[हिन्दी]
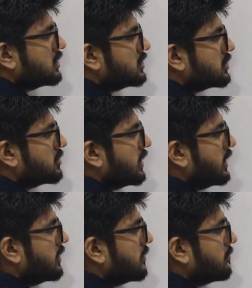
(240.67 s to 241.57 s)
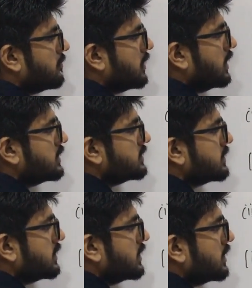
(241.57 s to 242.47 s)
स्क्वेयर प्लस
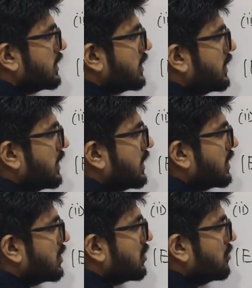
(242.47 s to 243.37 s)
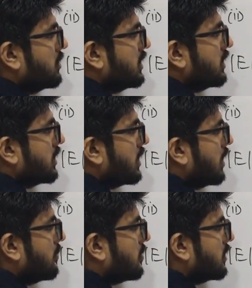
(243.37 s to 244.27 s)
के क्यू बी
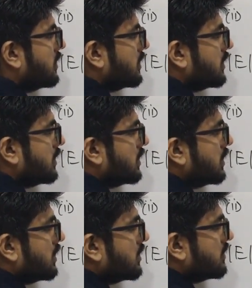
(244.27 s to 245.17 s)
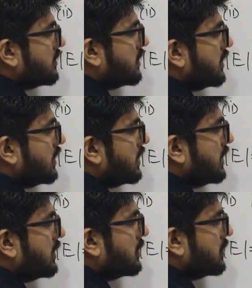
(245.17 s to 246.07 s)
अपॉन थ्री
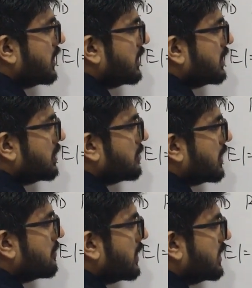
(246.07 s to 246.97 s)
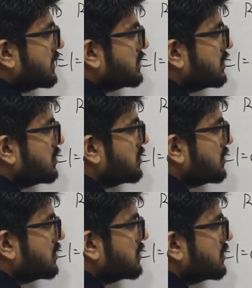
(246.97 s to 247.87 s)
इंटू टेन टू दावर माइनस टू
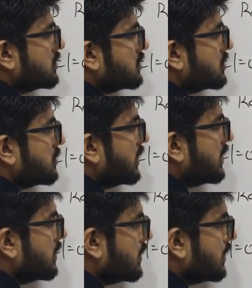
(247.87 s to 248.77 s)
स्क्वेयर